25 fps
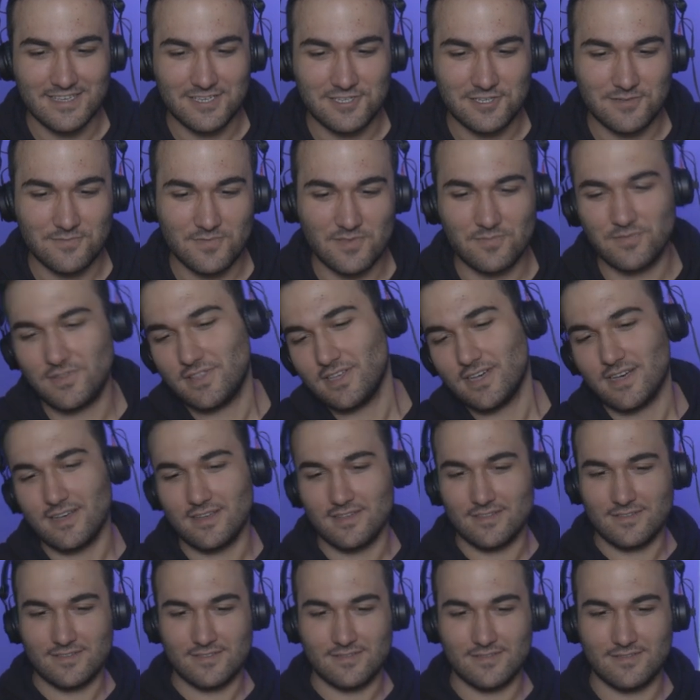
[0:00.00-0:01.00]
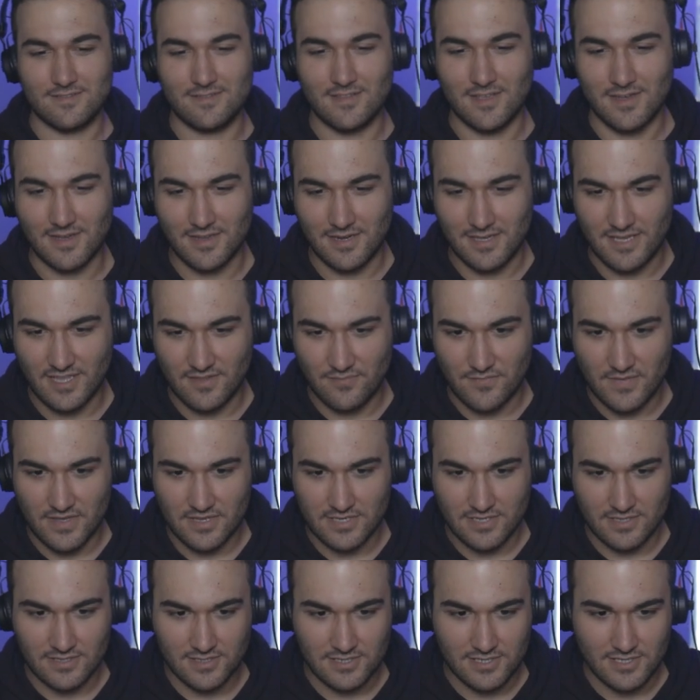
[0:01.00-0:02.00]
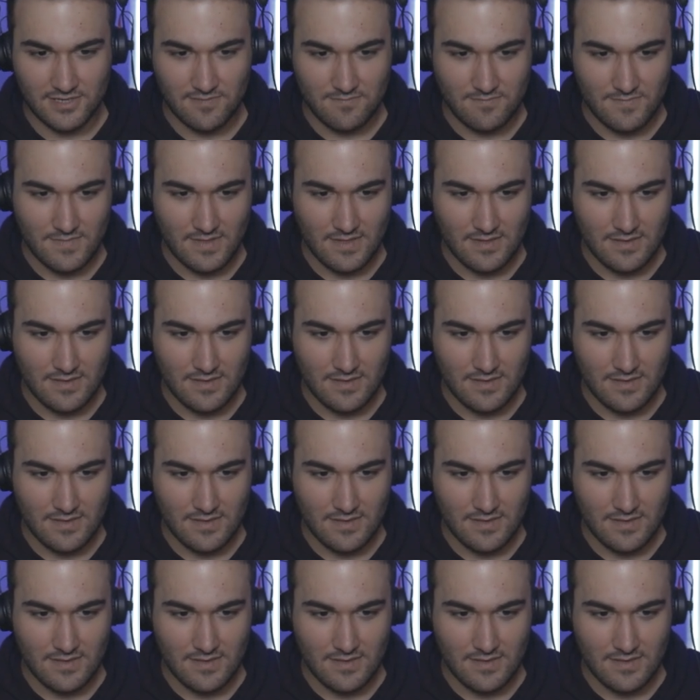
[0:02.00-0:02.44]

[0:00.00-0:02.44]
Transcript: Şimdi bir daha tahrik etmeye çalışayım.